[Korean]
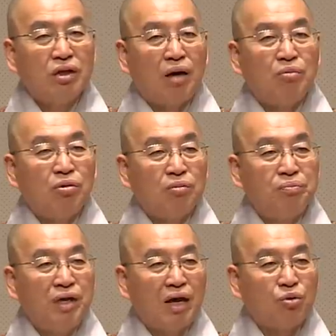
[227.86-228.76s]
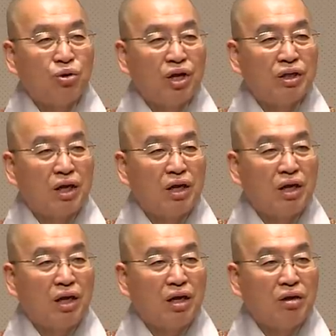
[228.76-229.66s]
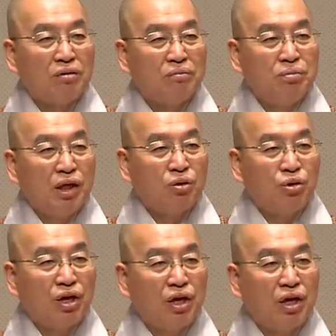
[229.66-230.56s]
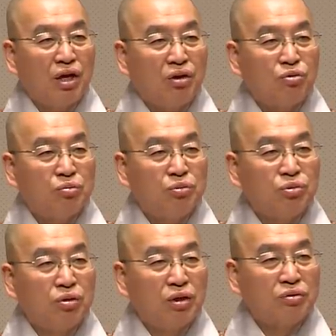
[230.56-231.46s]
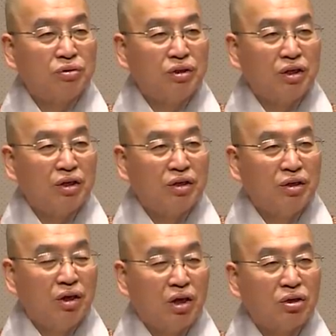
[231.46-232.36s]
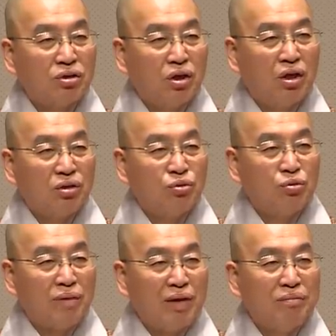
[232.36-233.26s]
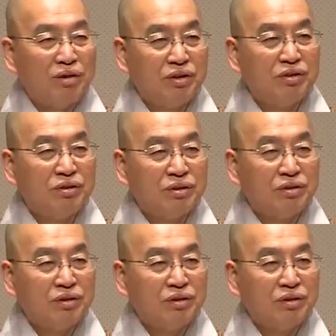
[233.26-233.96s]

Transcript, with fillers: 나보고 비 안 오게 해달라 비 안 오게 해라 그러면 어떡할 건데 알았다 이러고 말면 되지